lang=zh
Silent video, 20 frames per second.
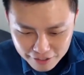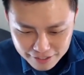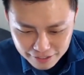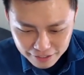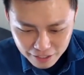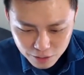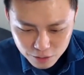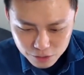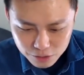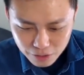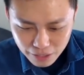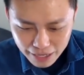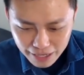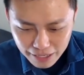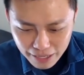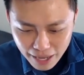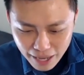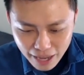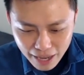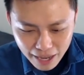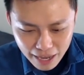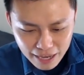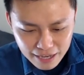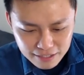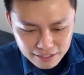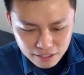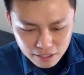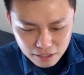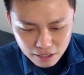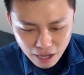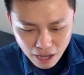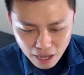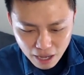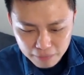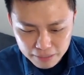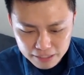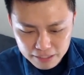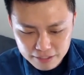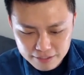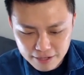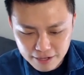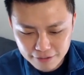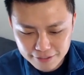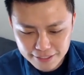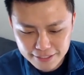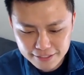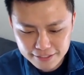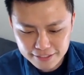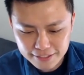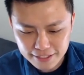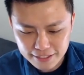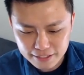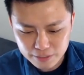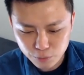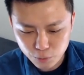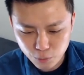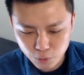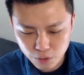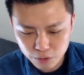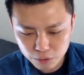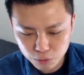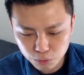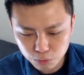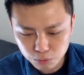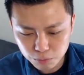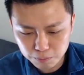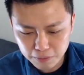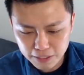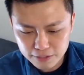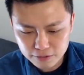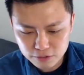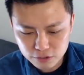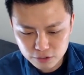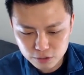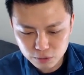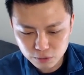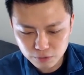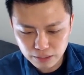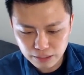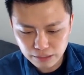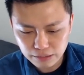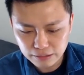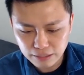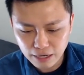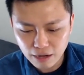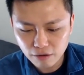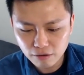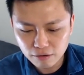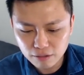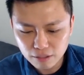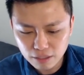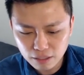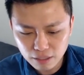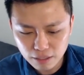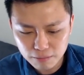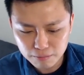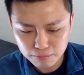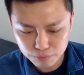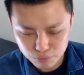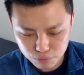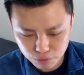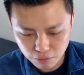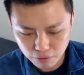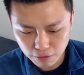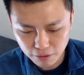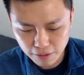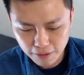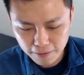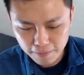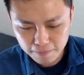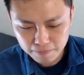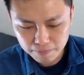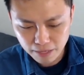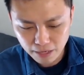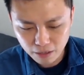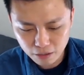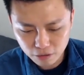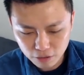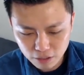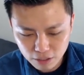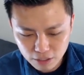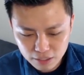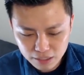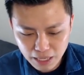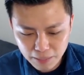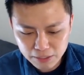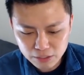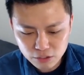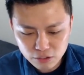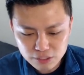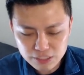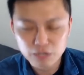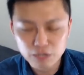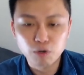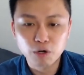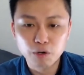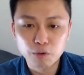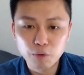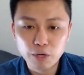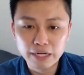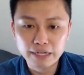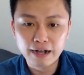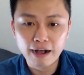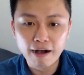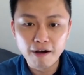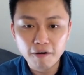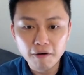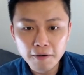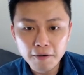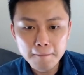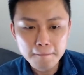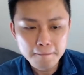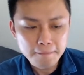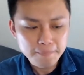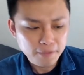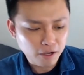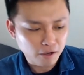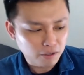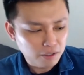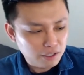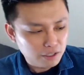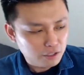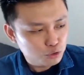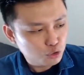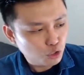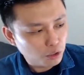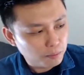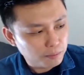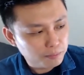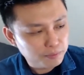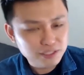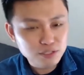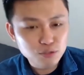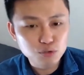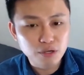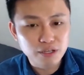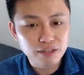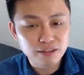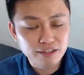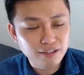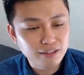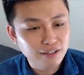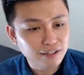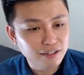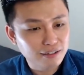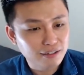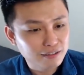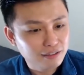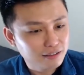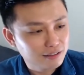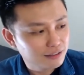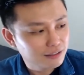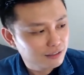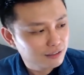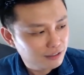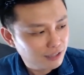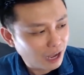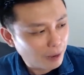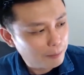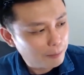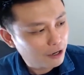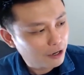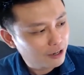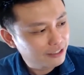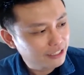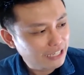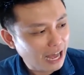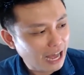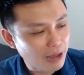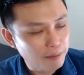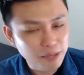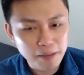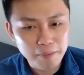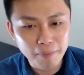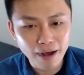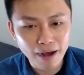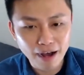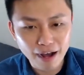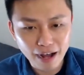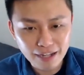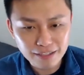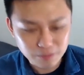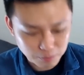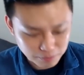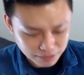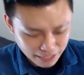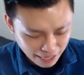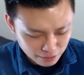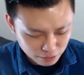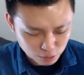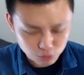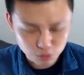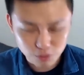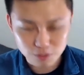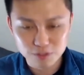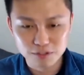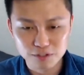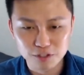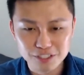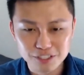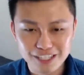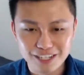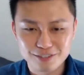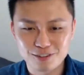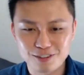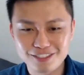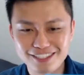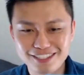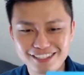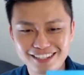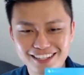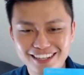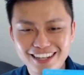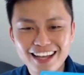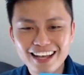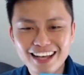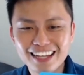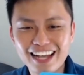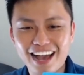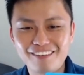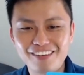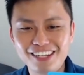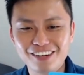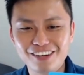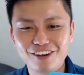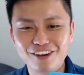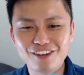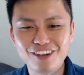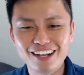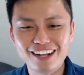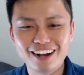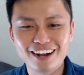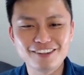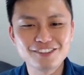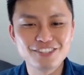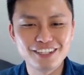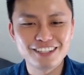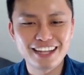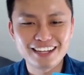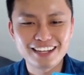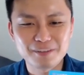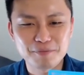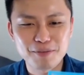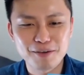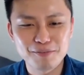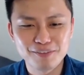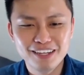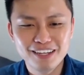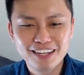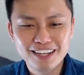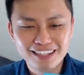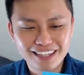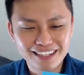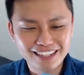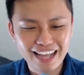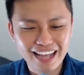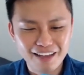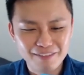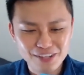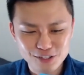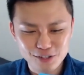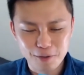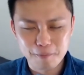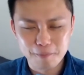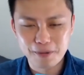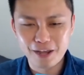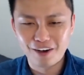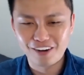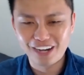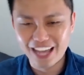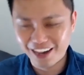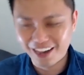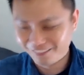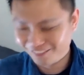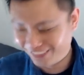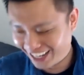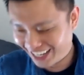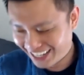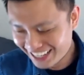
讲到说，哎，黑色卡面的造型简约度、辨识度很高，很不错。然后大部分都写回馈高。好，所以我们不是选那个好漂亮的卡面吗？啊，怎么大家都选都写说这个卡片的回馈高，所以它的票它的卡片就很漂亮哈，